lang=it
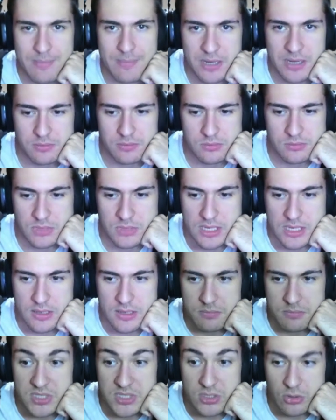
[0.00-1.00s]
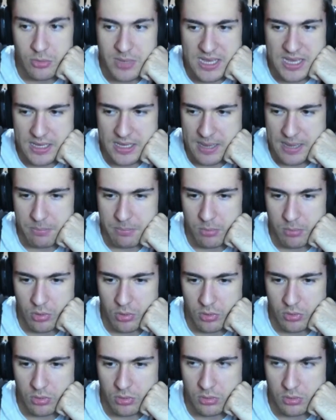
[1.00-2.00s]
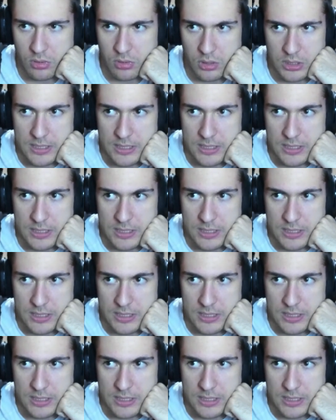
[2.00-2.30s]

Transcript: ma non, secondo me è proprio...